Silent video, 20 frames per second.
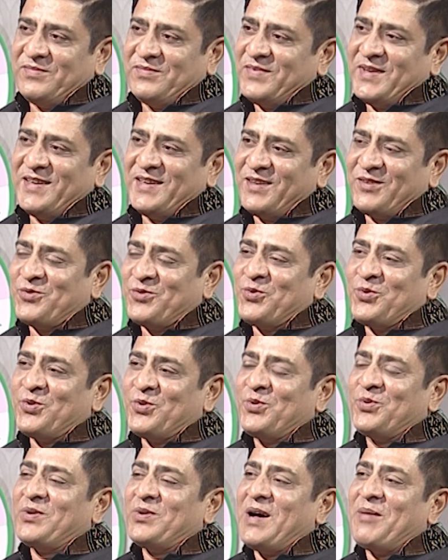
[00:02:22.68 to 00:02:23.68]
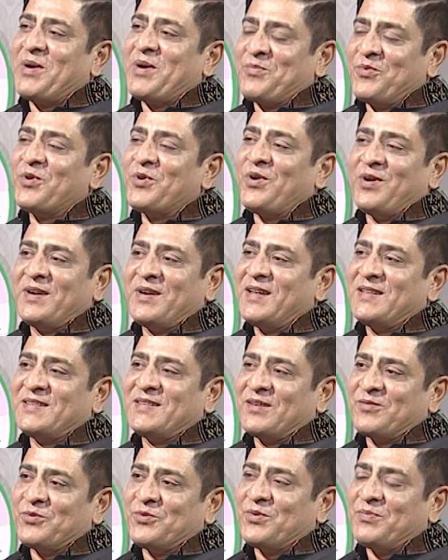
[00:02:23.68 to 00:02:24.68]
মানে কোনো আমার মনে হয় না
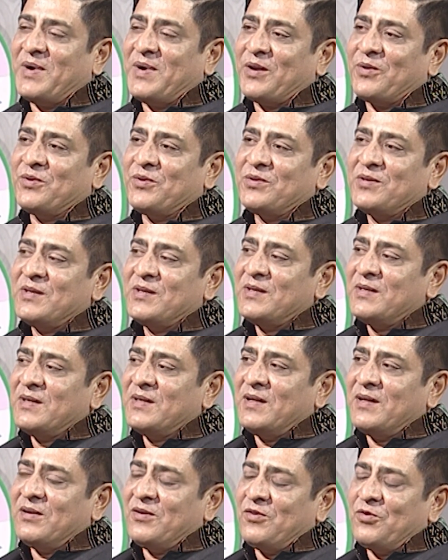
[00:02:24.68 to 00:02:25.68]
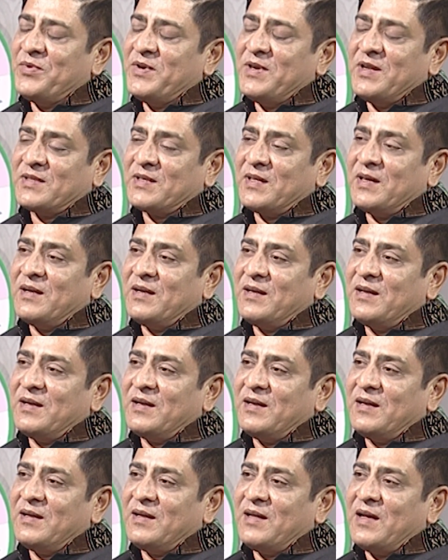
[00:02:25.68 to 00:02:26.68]
যে কোনো ভালো অভিনেতা
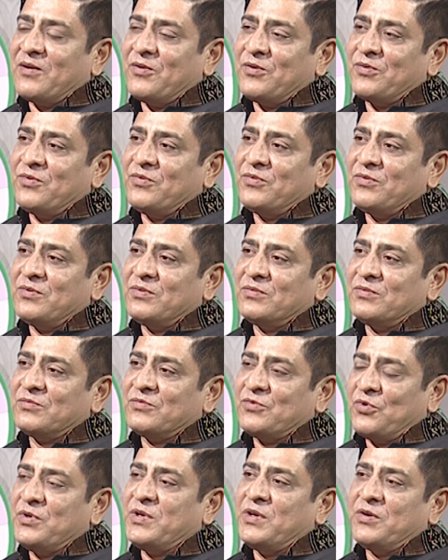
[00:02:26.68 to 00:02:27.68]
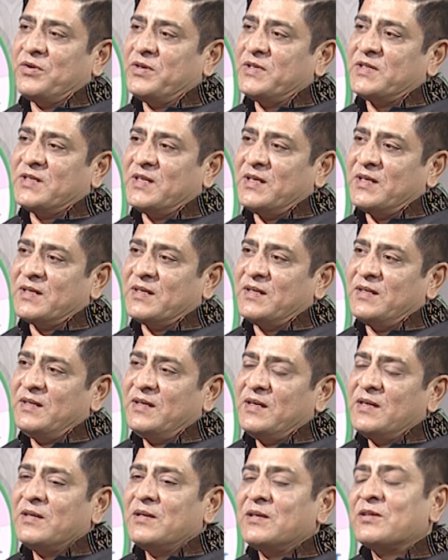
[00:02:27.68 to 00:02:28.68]
এখনো তৈরি হয়েছে আর কি
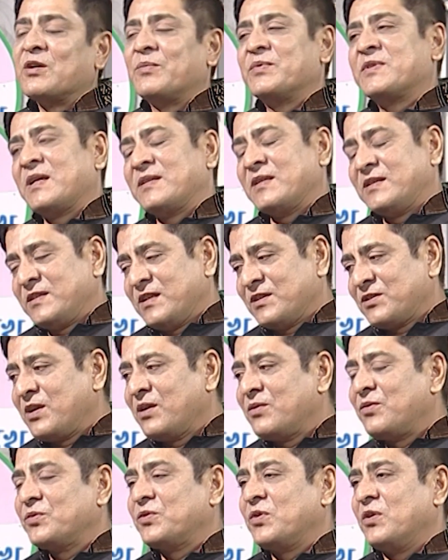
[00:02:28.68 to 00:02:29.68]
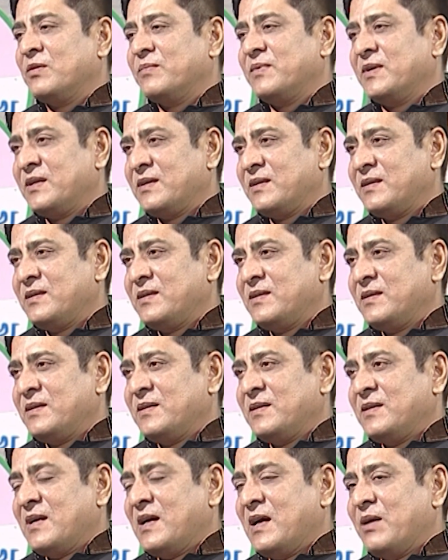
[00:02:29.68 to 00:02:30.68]
তবে তাদের চেষ্টা করতে হবে
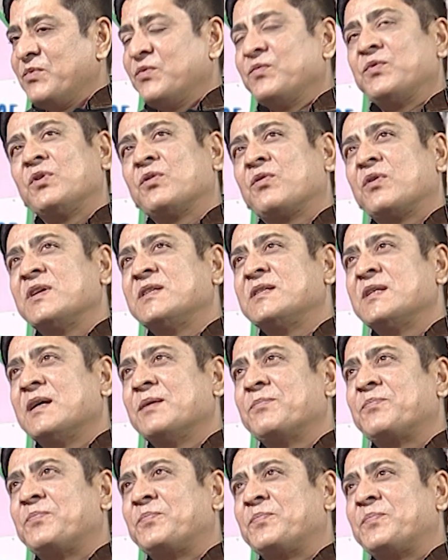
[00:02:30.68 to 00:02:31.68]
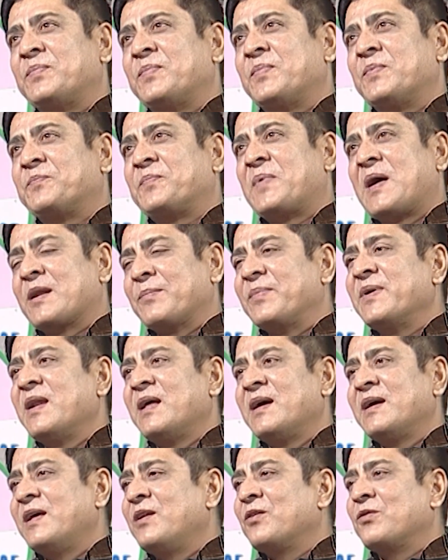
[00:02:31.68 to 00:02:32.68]
আমি মনে করি যে পারবে
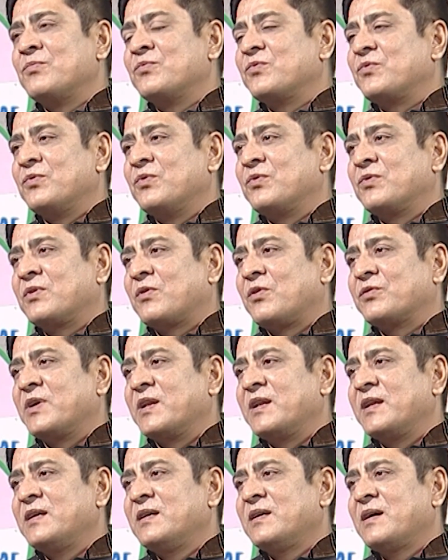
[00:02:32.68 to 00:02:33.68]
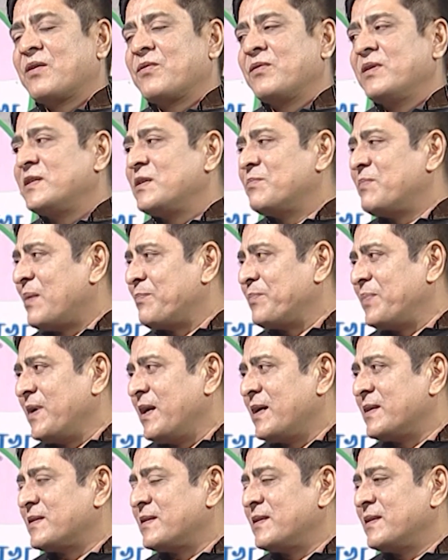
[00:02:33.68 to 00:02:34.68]
না এরকম কোনো কথা নেই কারণ এই যে বাপ্পি
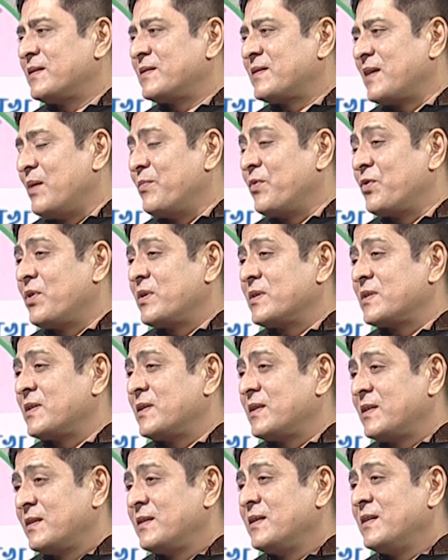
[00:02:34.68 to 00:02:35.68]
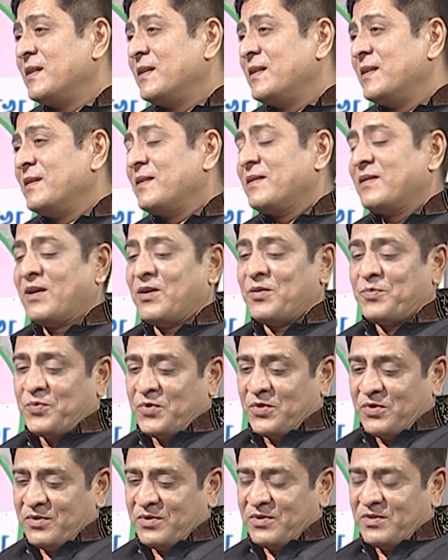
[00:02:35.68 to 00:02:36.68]
আছে সাইমন আছে
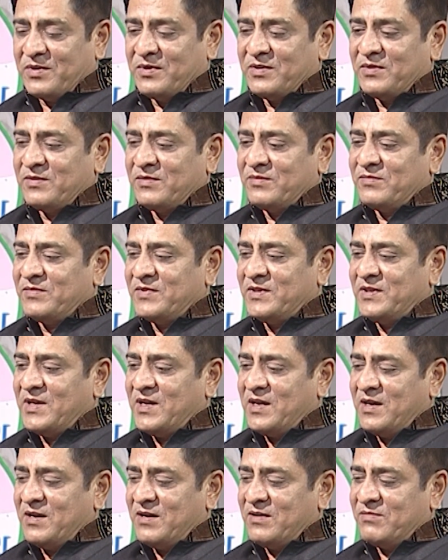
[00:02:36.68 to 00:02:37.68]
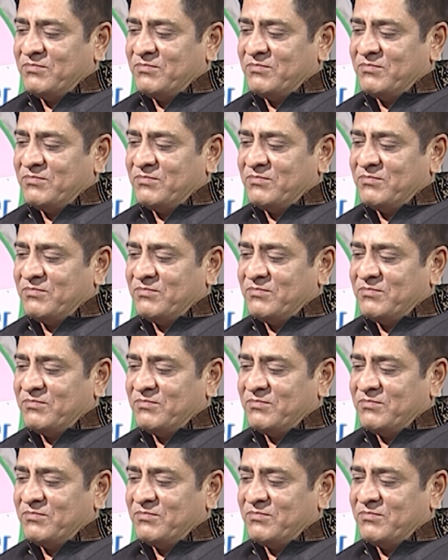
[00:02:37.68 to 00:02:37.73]
তারপর ইয়া